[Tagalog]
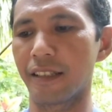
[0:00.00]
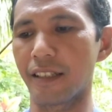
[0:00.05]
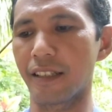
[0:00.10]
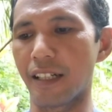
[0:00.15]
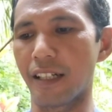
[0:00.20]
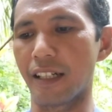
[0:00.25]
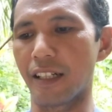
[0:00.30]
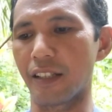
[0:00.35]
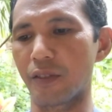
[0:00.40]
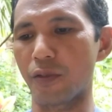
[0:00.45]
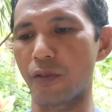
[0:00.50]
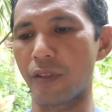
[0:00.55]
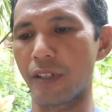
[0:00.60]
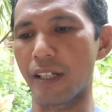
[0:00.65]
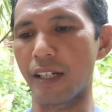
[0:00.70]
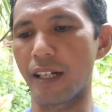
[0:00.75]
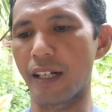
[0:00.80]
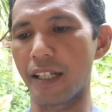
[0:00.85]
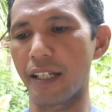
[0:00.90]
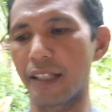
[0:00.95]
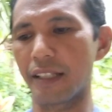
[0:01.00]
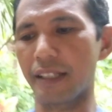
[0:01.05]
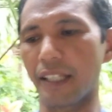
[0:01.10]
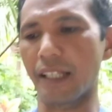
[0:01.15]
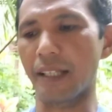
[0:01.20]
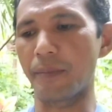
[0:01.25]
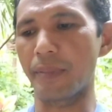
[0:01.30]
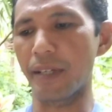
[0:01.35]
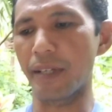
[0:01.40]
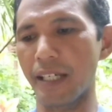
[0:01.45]
at Kuya Glenn
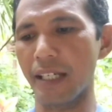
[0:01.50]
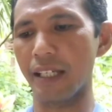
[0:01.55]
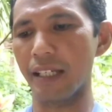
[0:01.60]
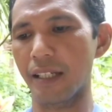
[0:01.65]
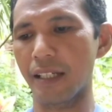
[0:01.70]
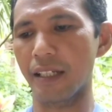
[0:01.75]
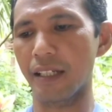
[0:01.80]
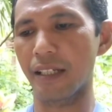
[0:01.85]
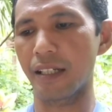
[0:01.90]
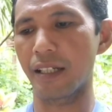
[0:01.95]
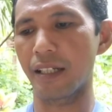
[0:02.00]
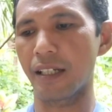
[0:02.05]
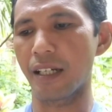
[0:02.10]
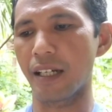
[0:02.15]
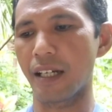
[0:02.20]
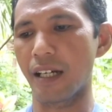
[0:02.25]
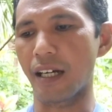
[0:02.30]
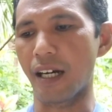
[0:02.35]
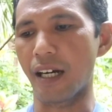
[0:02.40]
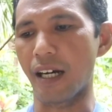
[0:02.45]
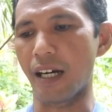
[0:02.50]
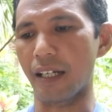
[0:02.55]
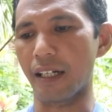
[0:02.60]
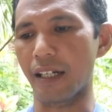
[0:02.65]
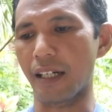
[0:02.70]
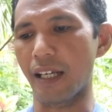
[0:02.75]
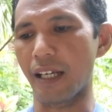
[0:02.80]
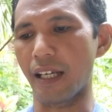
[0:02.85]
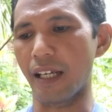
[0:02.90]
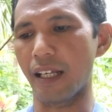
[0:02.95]
TV,
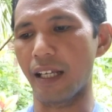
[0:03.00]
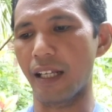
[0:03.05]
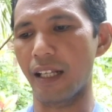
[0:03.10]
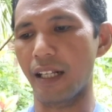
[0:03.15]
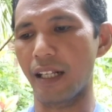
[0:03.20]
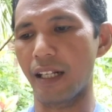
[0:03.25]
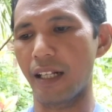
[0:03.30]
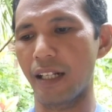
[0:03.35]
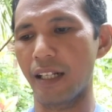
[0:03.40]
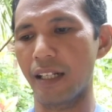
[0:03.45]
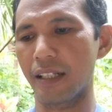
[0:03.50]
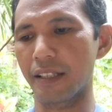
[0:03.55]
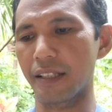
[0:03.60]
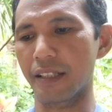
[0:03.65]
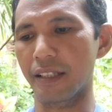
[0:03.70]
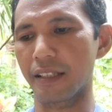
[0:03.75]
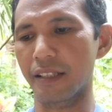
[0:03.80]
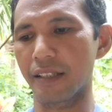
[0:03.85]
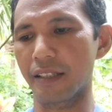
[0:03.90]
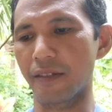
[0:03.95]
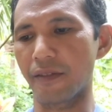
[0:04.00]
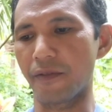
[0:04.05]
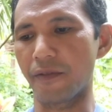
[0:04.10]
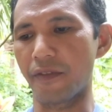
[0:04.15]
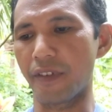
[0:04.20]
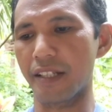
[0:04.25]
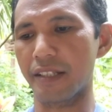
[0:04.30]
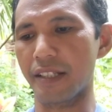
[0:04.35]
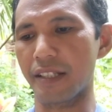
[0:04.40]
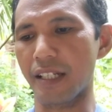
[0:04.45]
RL
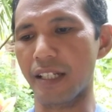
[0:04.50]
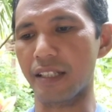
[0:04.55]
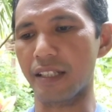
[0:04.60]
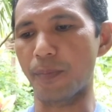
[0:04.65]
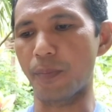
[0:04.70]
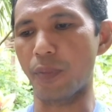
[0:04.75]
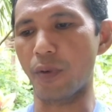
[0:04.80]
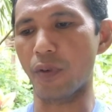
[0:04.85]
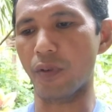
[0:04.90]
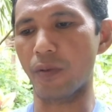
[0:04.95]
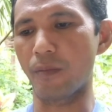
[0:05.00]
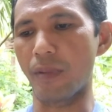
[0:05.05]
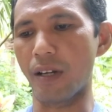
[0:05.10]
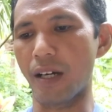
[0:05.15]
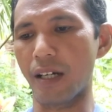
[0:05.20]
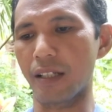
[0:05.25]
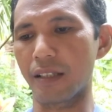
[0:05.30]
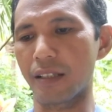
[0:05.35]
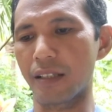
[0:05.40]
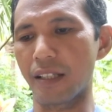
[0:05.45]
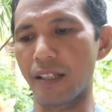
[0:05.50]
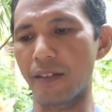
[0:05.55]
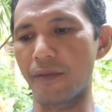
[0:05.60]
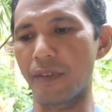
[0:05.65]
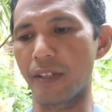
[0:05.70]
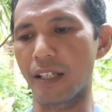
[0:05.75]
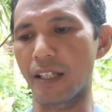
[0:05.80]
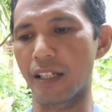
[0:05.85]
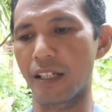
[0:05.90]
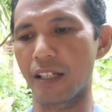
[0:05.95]
V64 Vlog
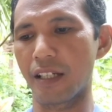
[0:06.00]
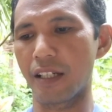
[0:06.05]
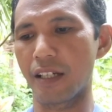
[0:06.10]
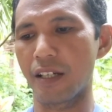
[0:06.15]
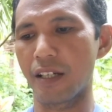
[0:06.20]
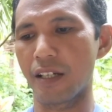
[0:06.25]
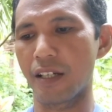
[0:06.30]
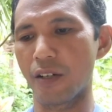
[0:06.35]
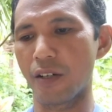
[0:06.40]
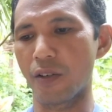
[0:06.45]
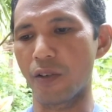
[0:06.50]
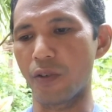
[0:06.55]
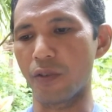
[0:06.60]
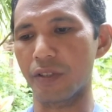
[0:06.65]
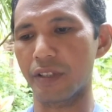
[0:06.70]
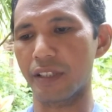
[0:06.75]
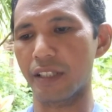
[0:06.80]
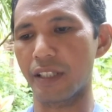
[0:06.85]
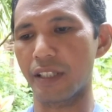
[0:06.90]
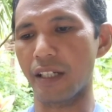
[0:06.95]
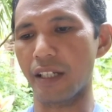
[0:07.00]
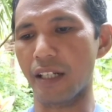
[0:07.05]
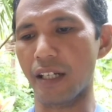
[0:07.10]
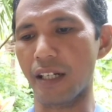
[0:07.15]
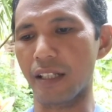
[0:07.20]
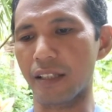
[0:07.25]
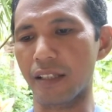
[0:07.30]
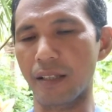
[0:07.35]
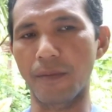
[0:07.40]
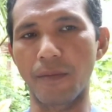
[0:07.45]
TV, Jose
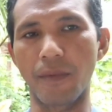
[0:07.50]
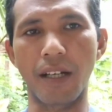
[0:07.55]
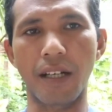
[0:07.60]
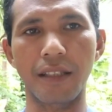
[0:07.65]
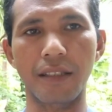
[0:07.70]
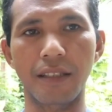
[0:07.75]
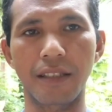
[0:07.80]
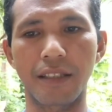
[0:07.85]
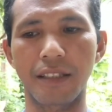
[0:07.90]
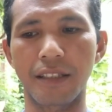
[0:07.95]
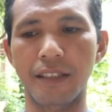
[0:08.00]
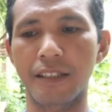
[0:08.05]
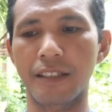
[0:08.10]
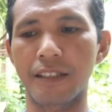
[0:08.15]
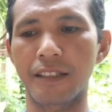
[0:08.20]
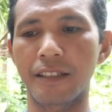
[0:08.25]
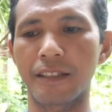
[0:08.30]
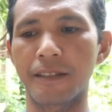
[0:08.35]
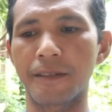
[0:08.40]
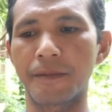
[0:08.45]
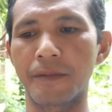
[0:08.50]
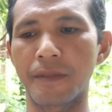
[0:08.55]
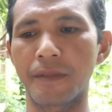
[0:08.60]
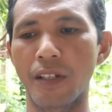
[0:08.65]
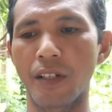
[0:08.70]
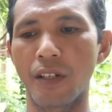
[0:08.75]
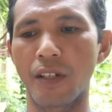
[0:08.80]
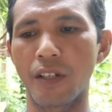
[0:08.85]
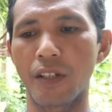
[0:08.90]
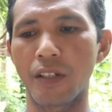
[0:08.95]
Relative Vlogs,
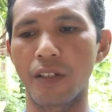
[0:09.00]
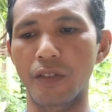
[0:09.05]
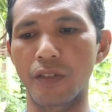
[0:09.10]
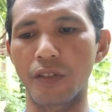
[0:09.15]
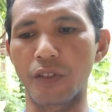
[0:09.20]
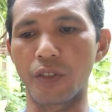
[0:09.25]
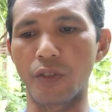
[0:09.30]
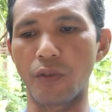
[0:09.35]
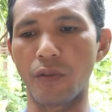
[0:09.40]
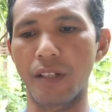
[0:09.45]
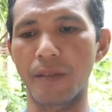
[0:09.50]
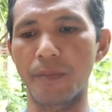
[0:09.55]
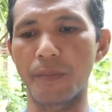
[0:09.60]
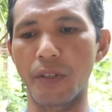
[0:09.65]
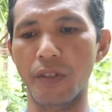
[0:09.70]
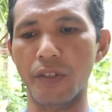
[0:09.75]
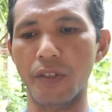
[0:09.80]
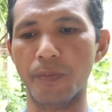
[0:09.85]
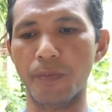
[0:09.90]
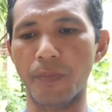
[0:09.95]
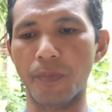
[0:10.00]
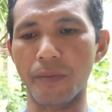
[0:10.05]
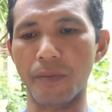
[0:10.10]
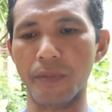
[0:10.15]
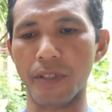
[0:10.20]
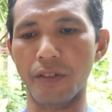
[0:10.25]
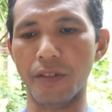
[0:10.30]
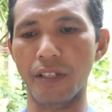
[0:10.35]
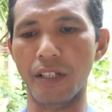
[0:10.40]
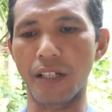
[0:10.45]
Jewel Bios from
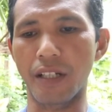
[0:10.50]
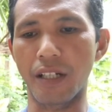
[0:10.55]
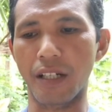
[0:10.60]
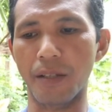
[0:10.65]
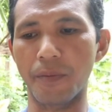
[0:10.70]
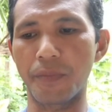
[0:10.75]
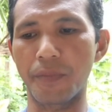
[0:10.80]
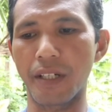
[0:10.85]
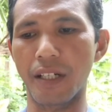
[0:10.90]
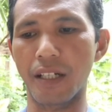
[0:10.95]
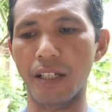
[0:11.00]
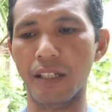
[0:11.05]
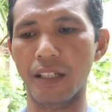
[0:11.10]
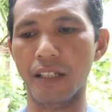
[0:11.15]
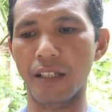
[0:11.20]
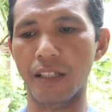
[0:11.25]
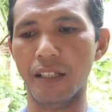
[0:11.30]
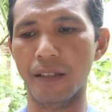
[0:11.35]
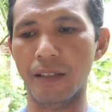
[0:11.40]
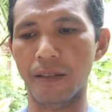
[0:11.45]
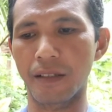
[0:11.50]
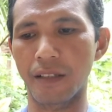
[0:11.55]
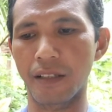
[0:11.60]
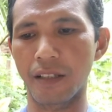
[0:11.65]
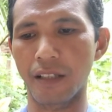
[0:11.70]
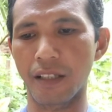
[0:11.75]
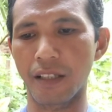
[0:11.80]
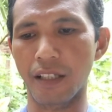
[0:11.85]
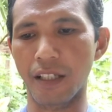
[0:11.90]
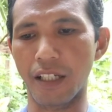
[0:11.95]
Saudi Arabia,
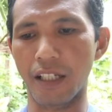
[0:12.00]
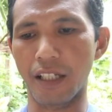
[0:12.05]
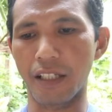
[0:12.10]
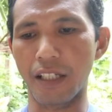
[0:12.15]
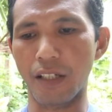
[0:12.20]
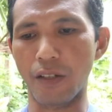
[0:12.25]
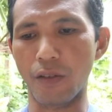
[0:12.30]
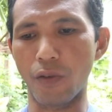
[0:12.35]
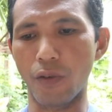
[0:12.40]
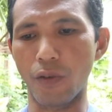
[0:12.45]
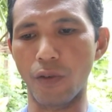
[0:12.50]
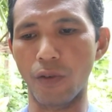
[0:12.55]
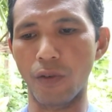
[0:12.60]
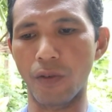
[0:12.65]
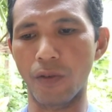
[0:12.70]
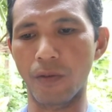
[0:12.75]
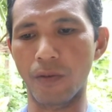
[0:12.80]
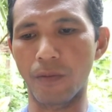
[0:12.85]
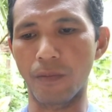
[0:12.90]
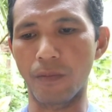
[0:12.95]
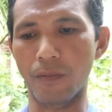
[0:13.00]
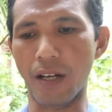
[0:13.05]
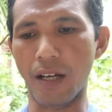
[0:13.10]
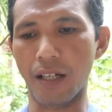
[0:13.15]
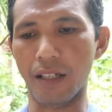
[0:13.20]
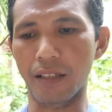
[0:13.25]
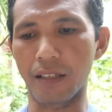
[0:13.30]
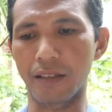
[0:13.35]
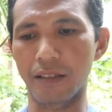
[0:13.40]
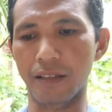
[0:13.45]
Hidikolo
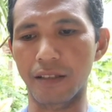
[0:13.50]
Vlog,